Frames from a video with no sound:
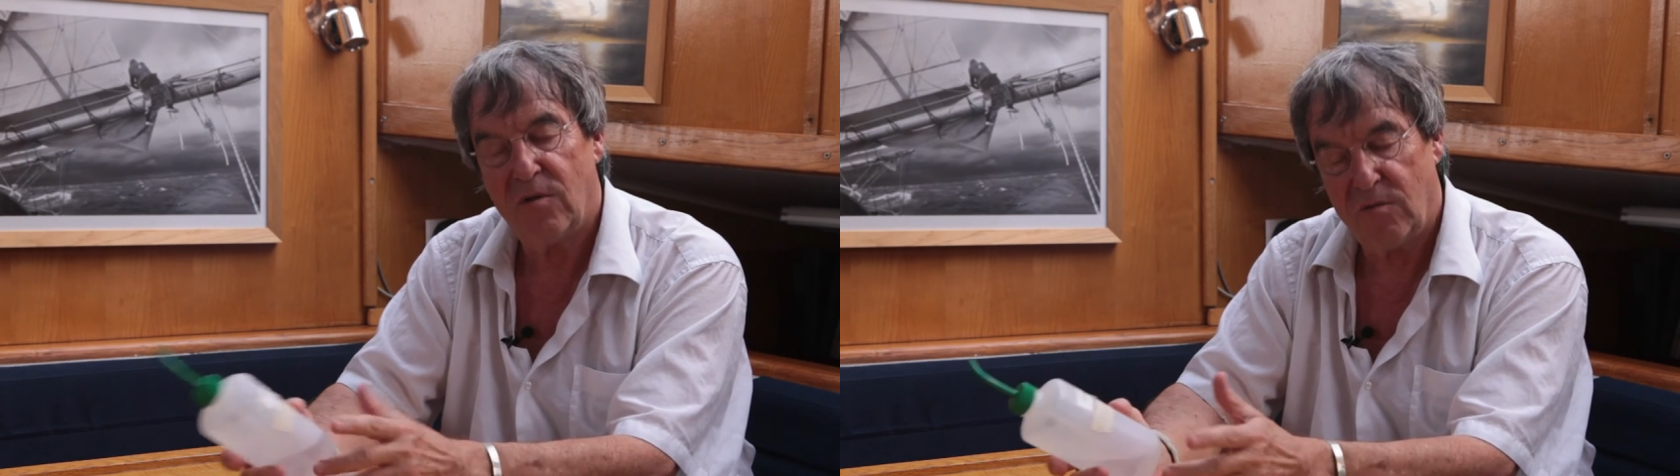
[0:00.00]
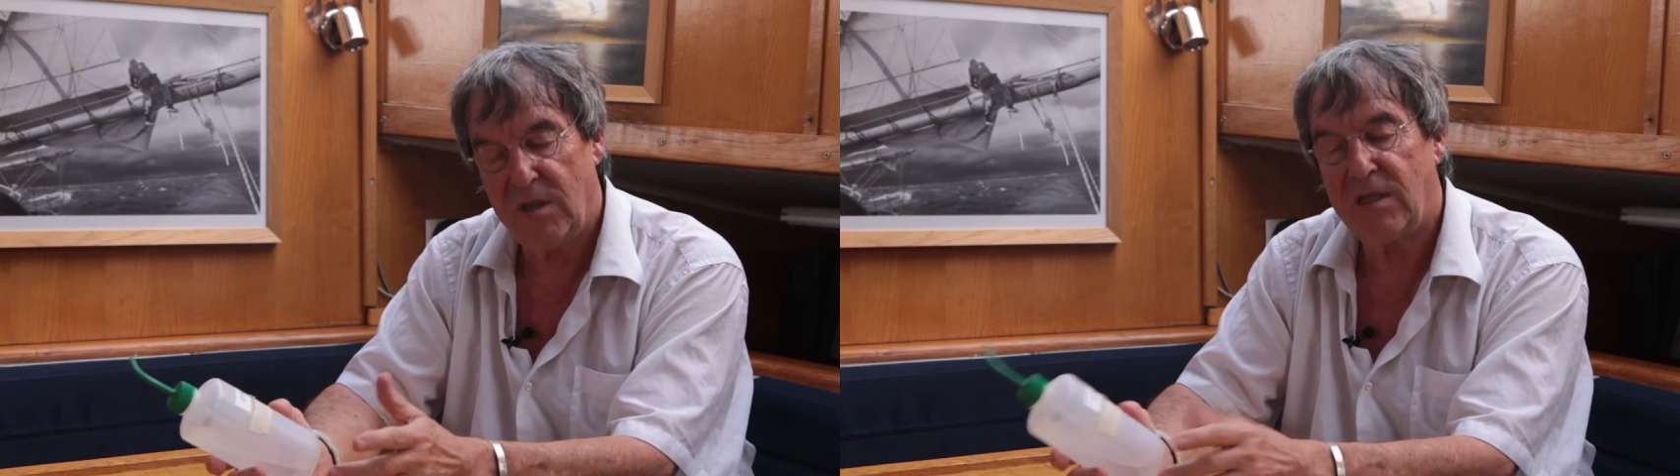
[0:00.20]

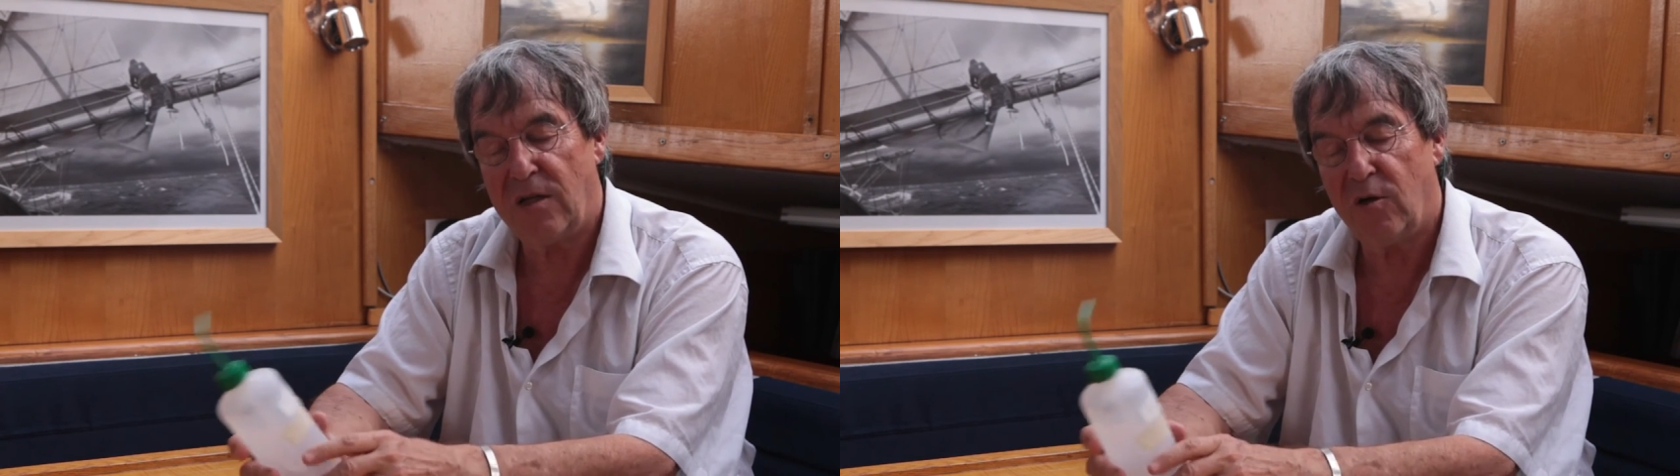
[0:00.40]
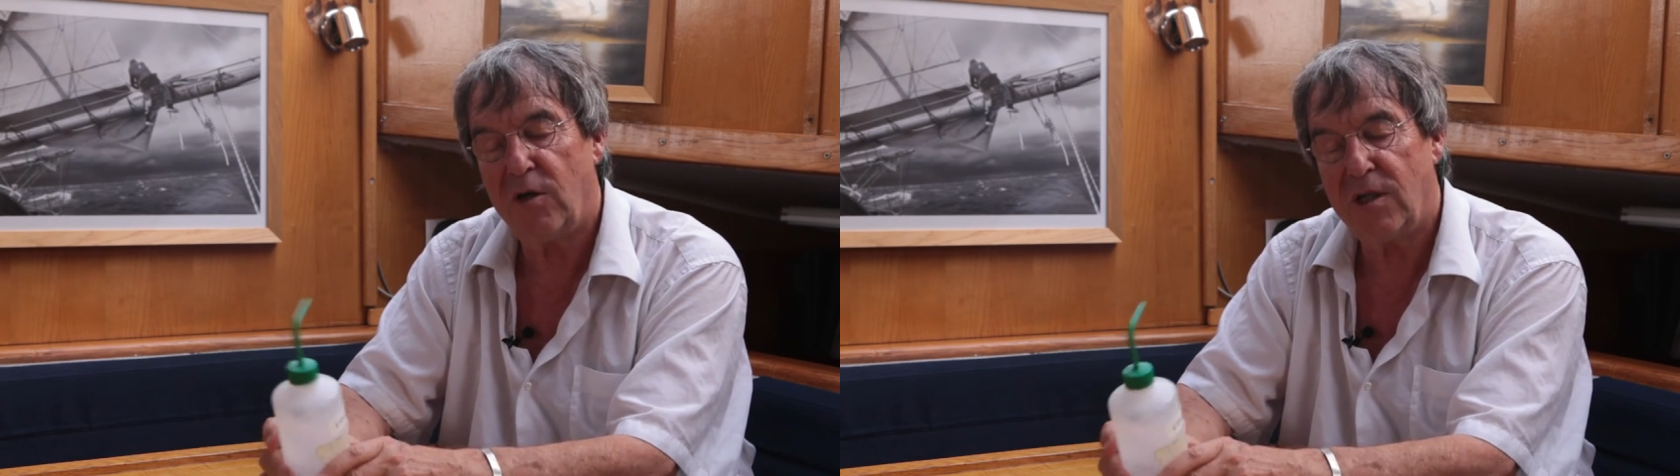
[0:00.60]

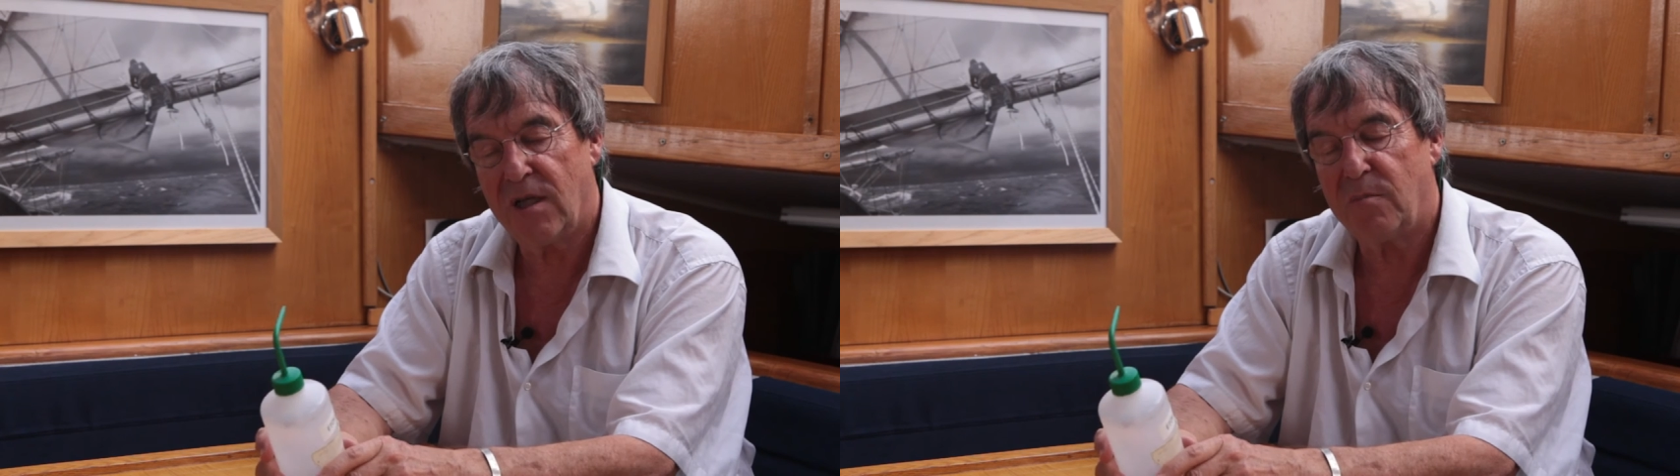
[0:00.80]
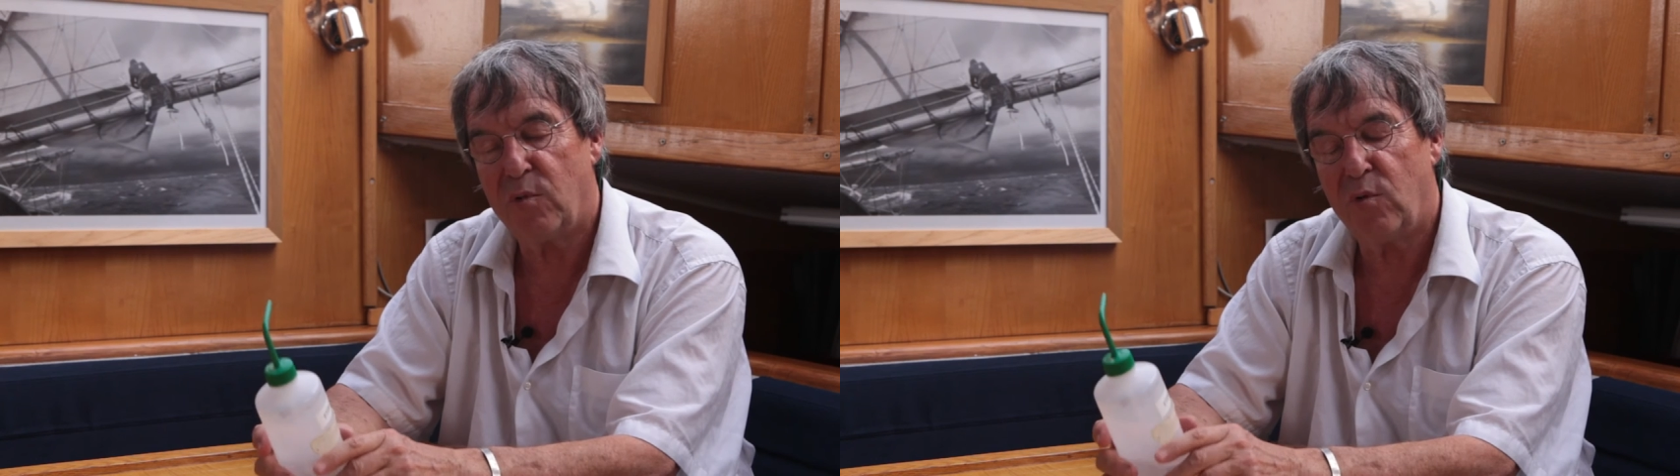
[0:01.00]
l'éthanol est
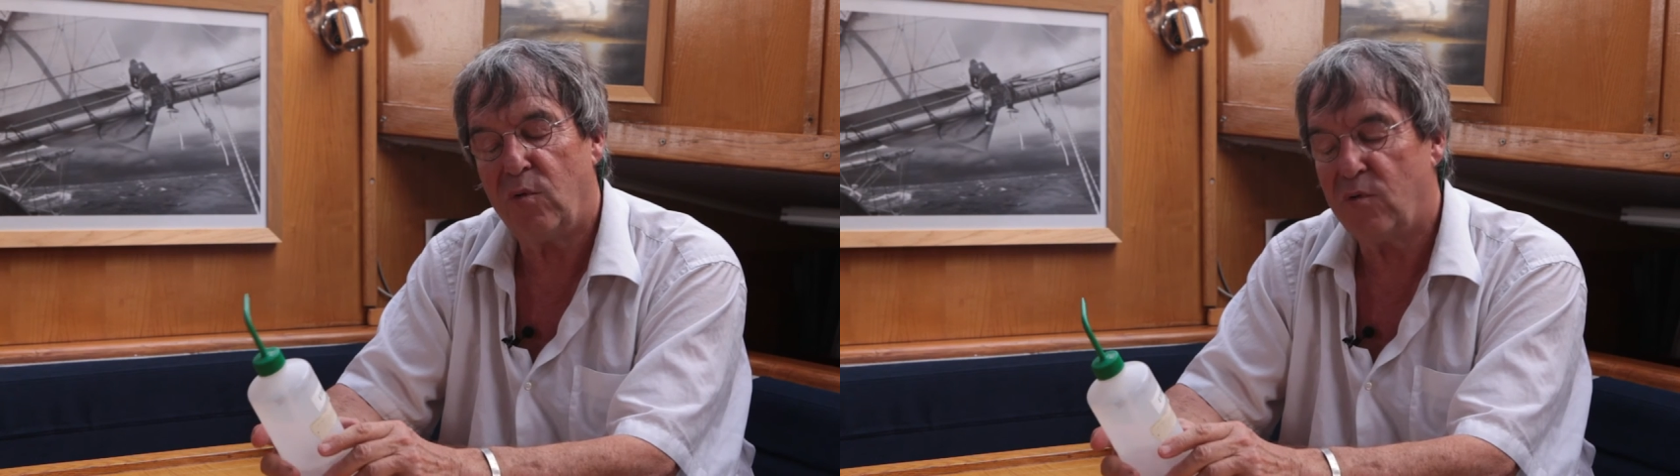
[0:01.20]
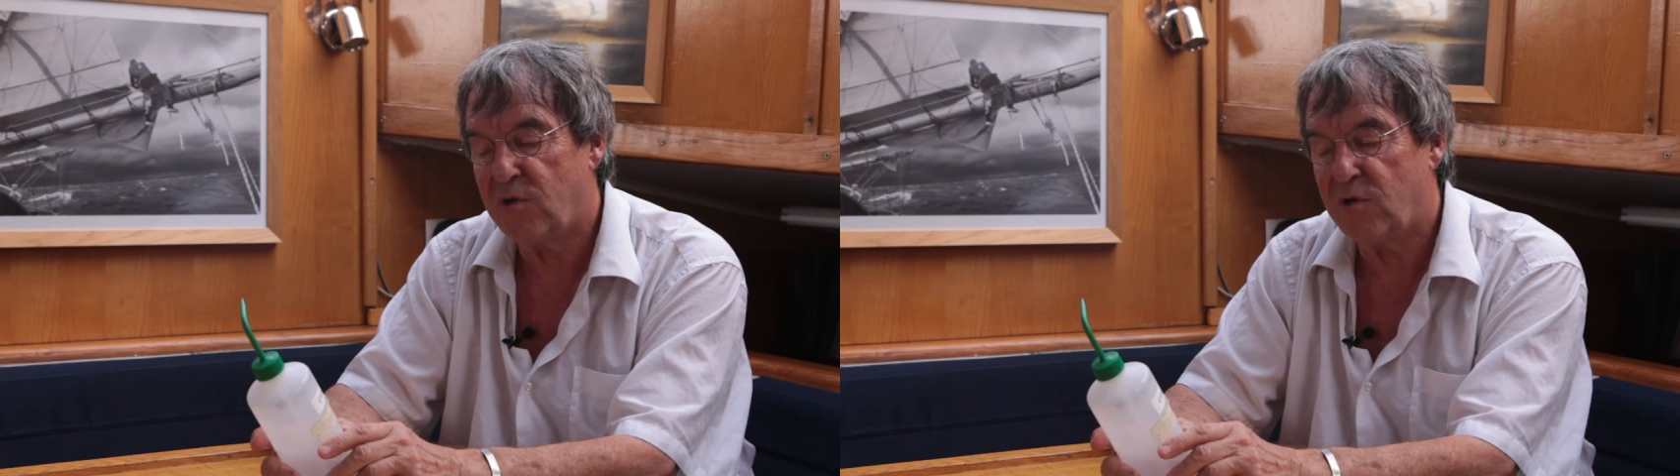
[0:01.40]
un bon